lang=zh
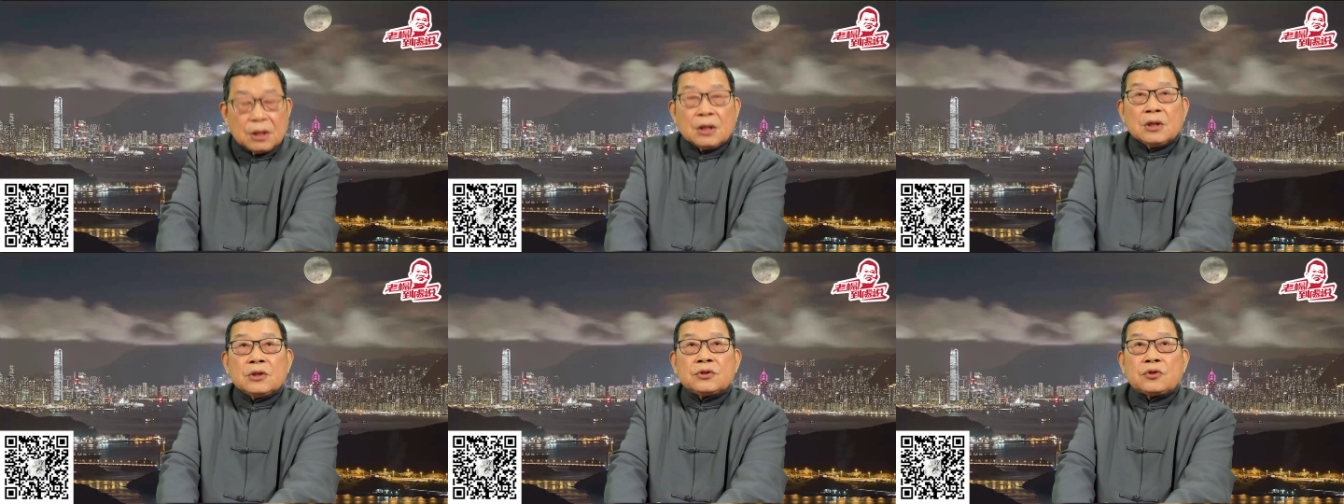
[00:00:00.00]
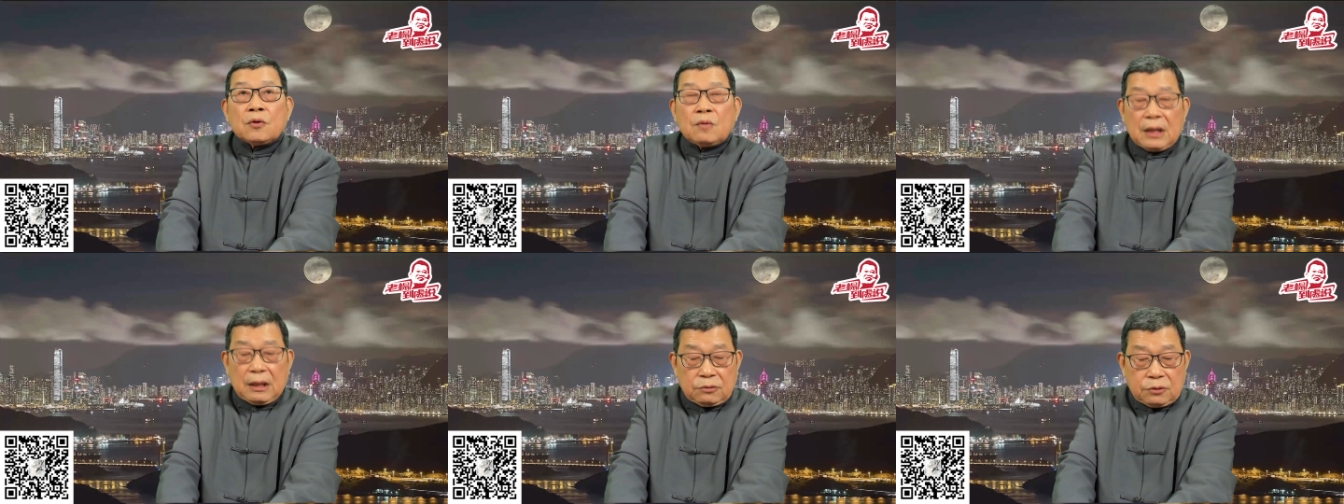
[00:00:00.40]
“
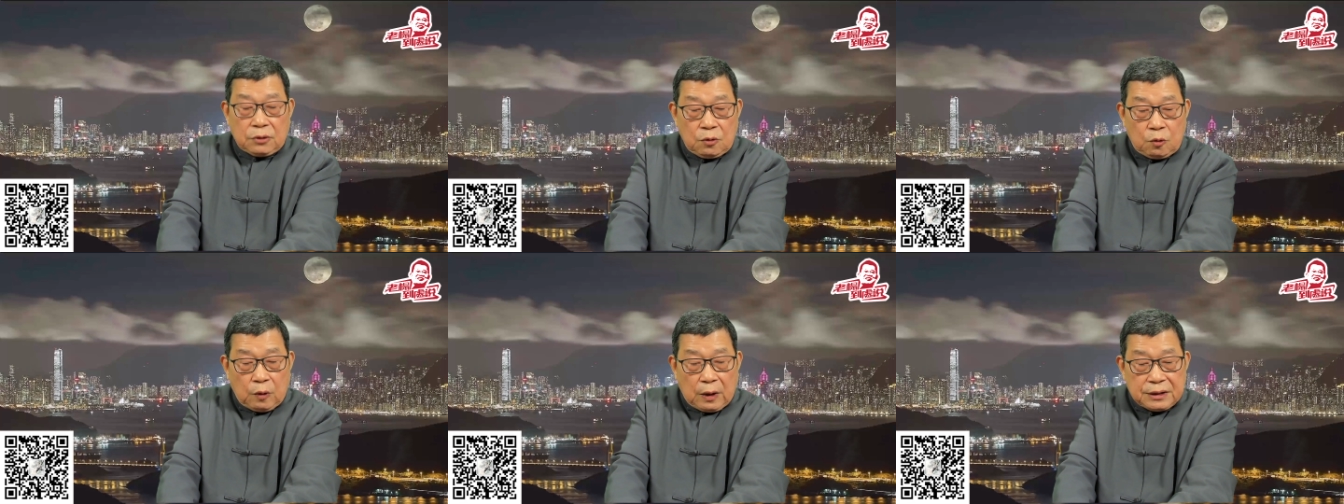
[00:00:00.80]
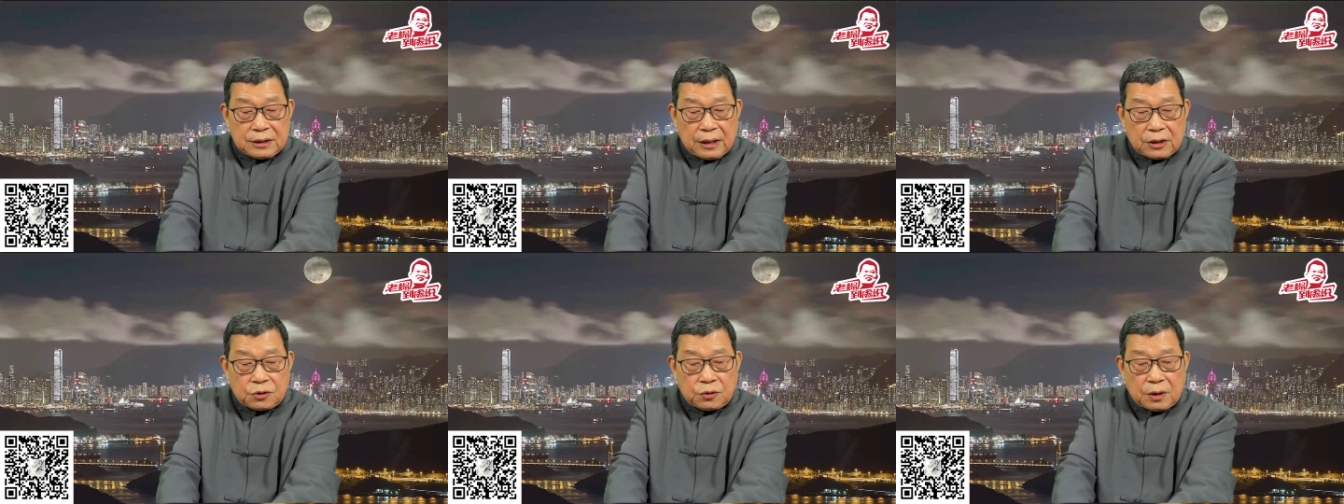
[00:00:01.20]
中国劳动观
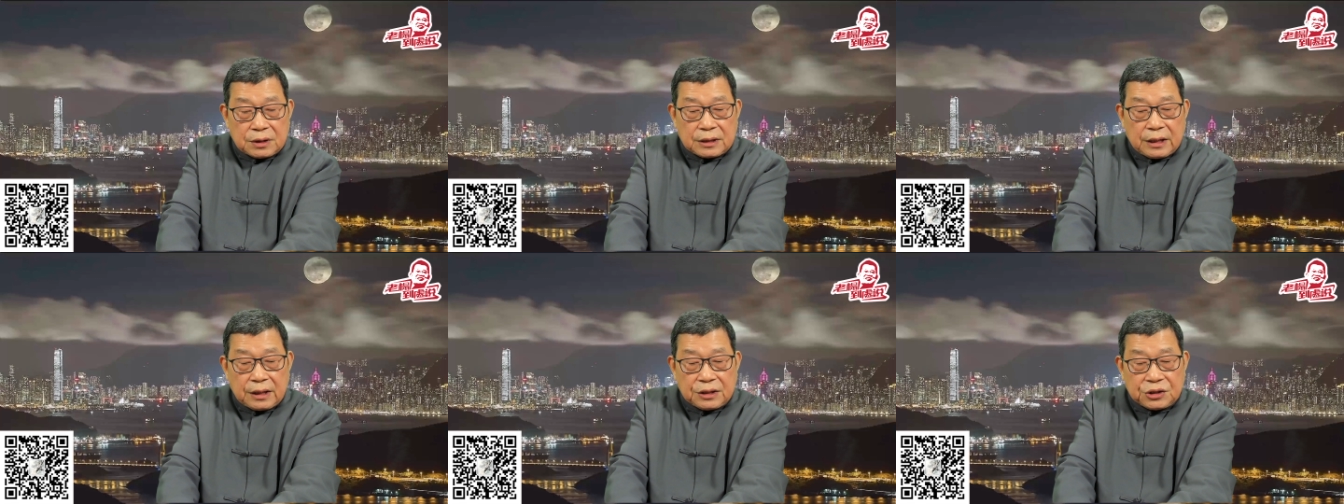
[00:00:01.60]
察”的创始人、